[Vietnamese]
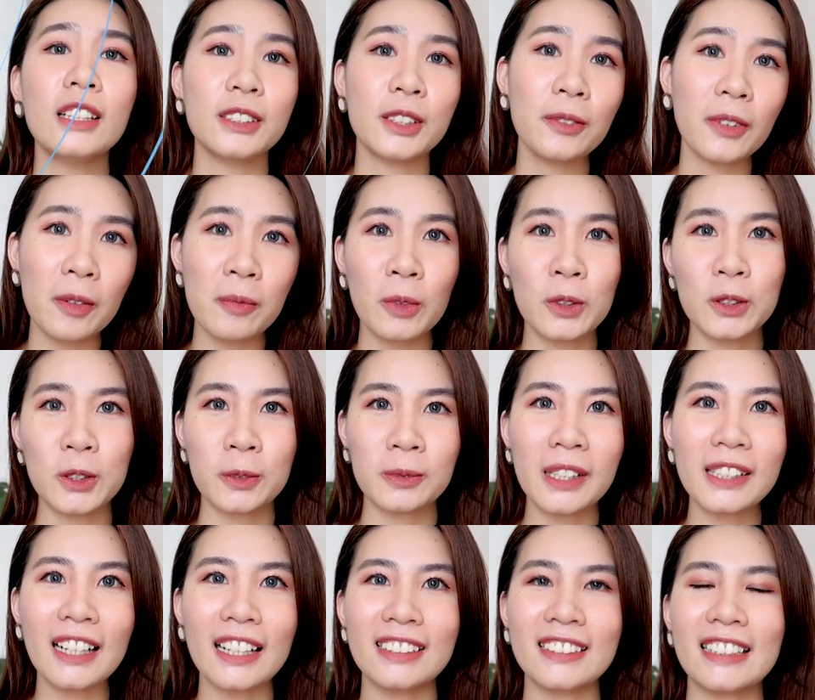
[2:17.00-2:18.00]
Trong gần một chục
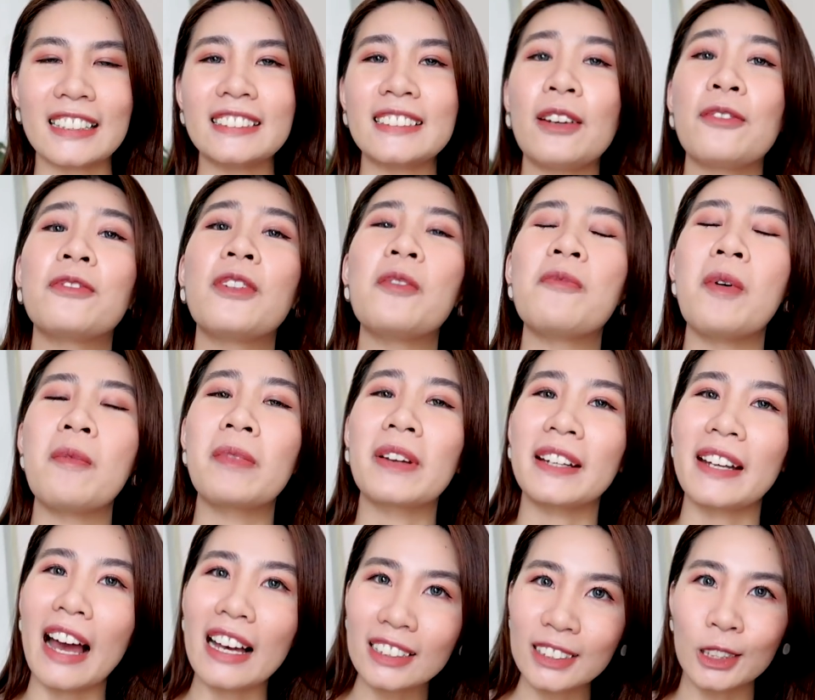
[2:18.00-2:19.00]
tất cả những cái sản phẩm mà
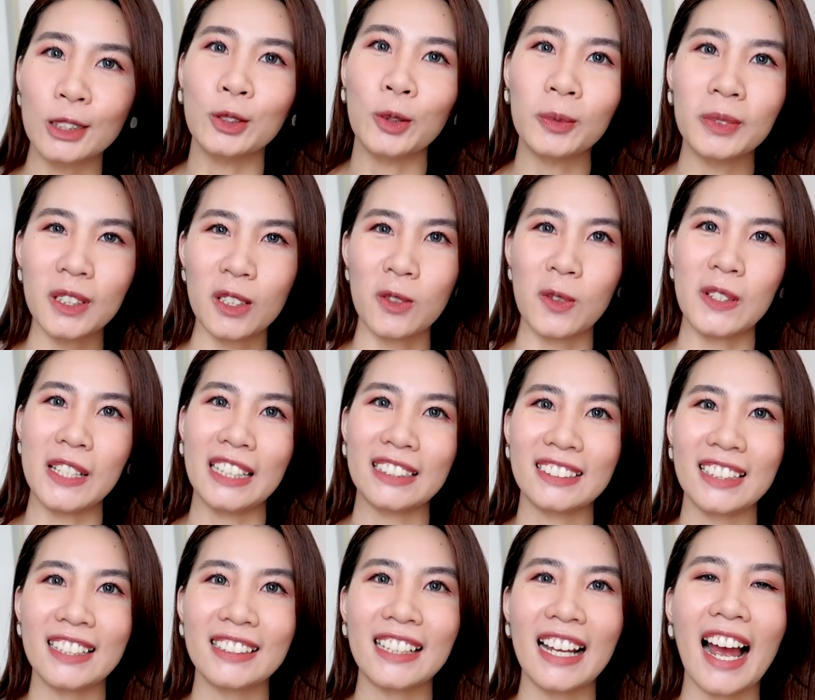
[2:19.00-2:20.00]
mình đã sử dụng thử của nhà
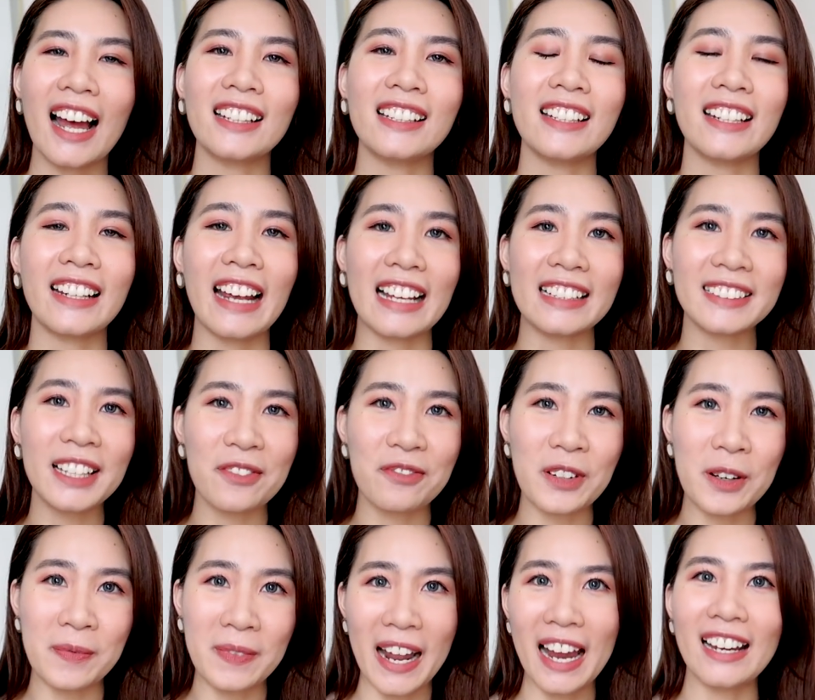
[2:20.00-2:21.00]
Senka thì cái sản
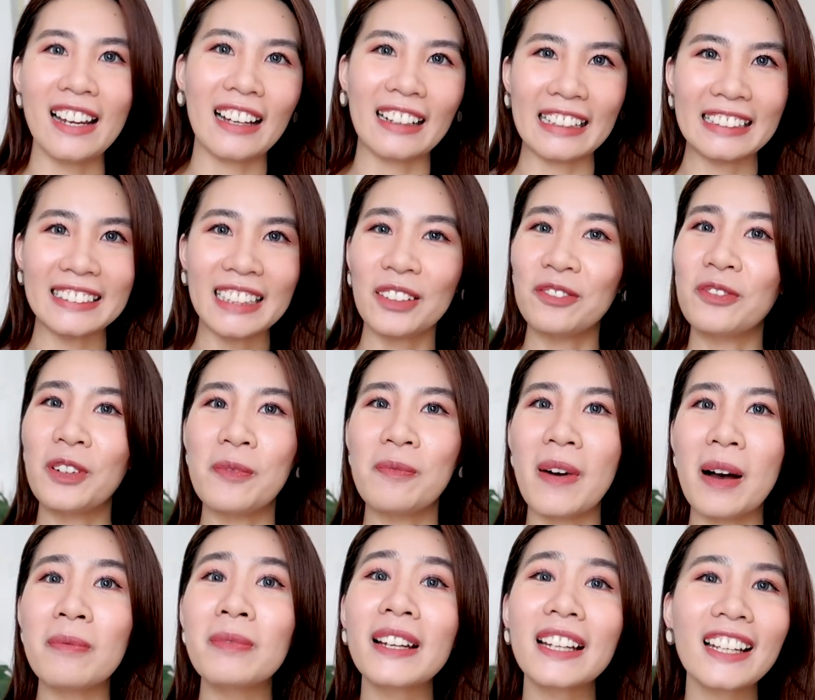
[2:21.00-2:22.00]
phẩm này là cái sản phẩm
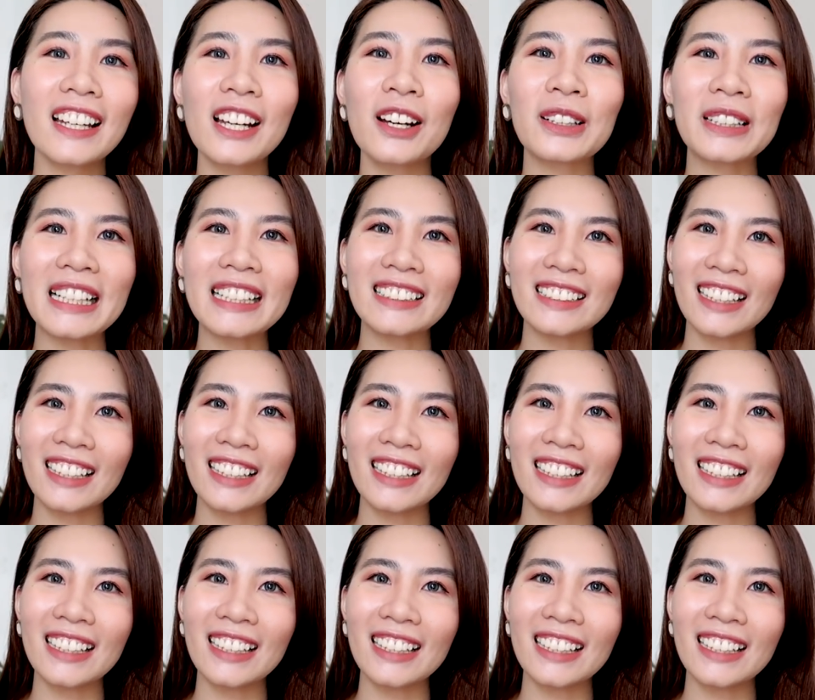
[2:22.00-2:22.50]
mà mình yêu thích